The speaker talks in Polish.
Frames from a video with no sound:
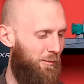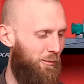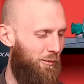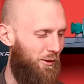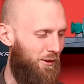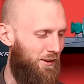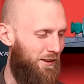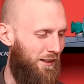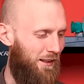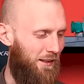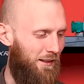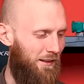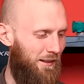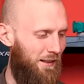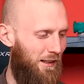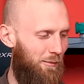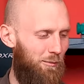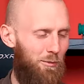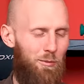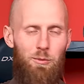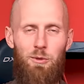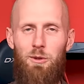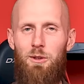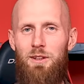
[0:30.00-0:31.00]
bo nie, ja
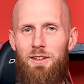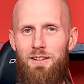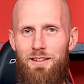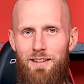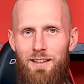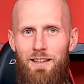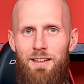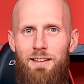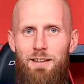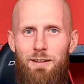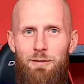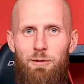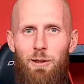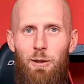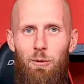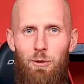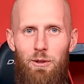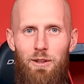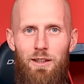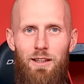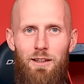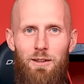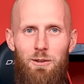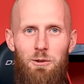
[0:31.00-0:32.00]
bym go nie skazywał
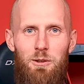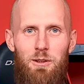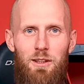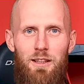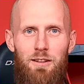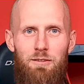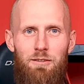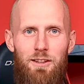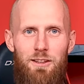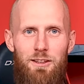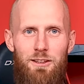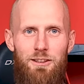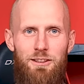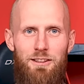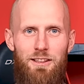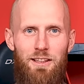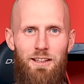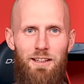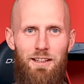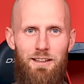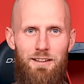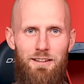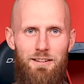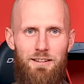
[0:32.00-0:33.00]
od razu na
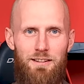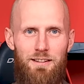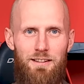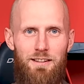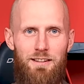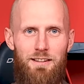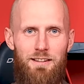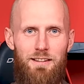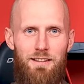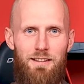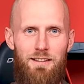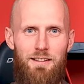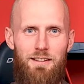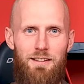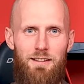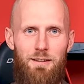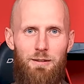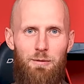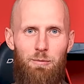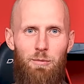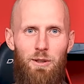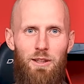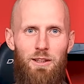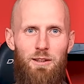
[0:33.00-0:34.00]
20 lat
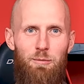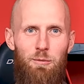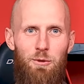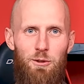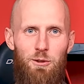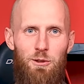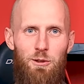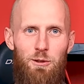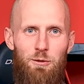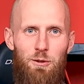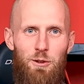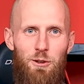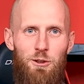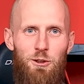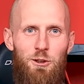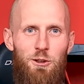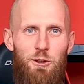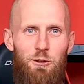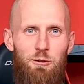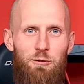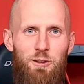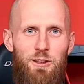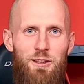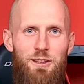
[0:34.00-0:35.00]
bez
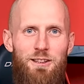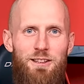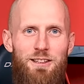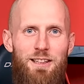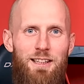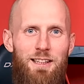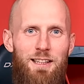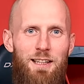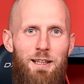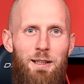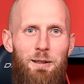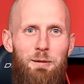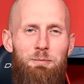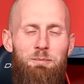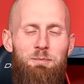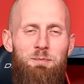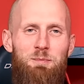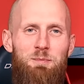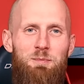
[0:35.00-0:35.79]
możliwości wyjścia na,